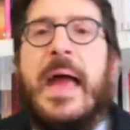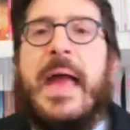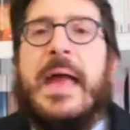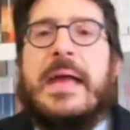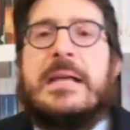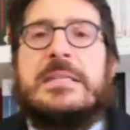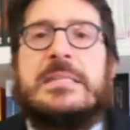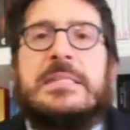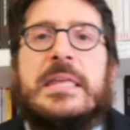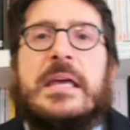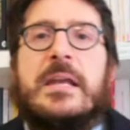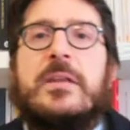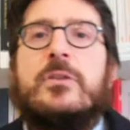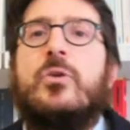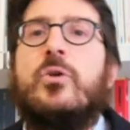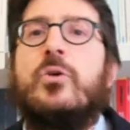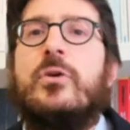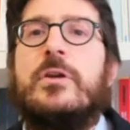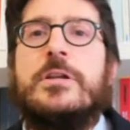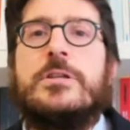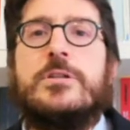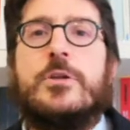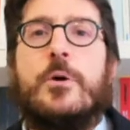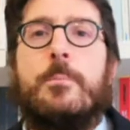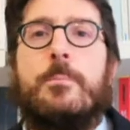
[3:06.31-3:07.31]
Esther non
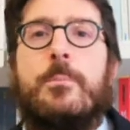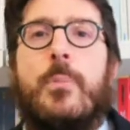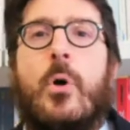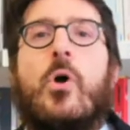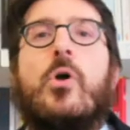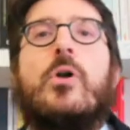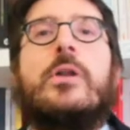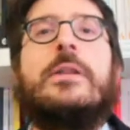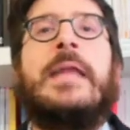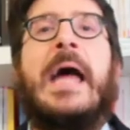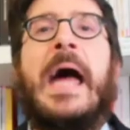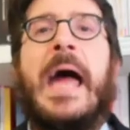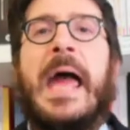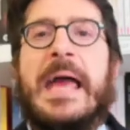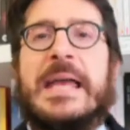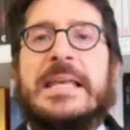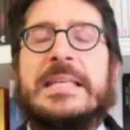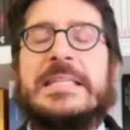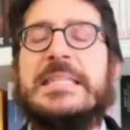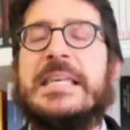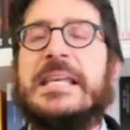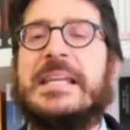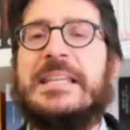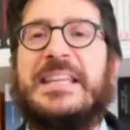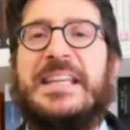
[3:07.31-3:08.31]
li sopporta,
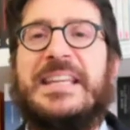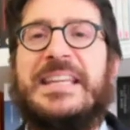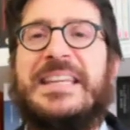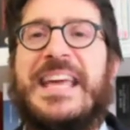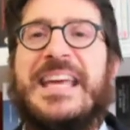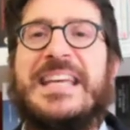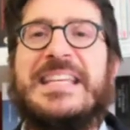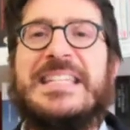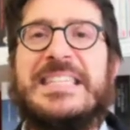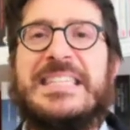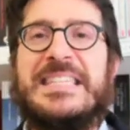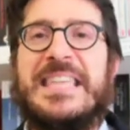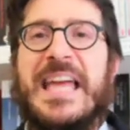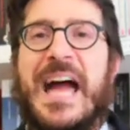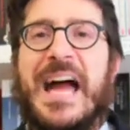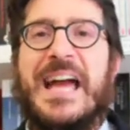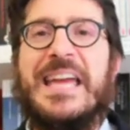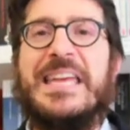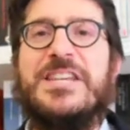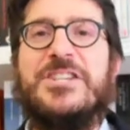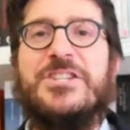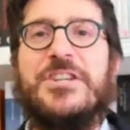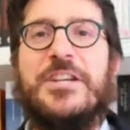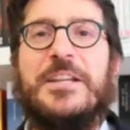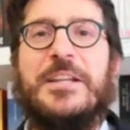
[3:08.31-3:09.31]
Esther detesta
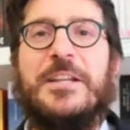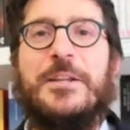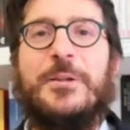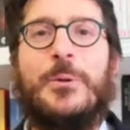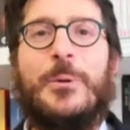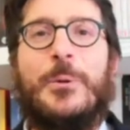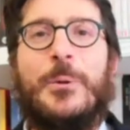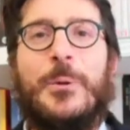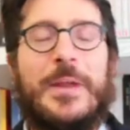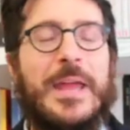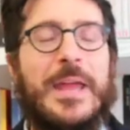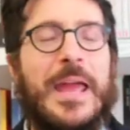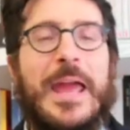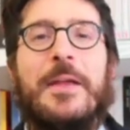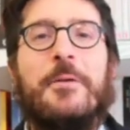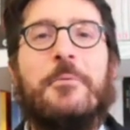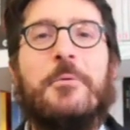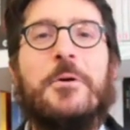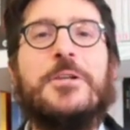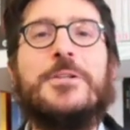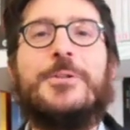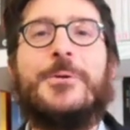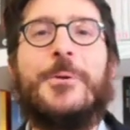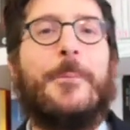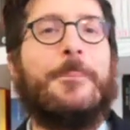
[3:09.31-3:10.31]
i genitori e in
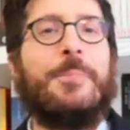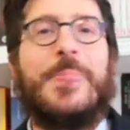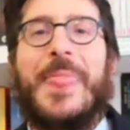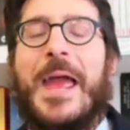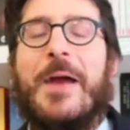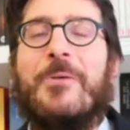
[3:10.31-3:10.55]
questo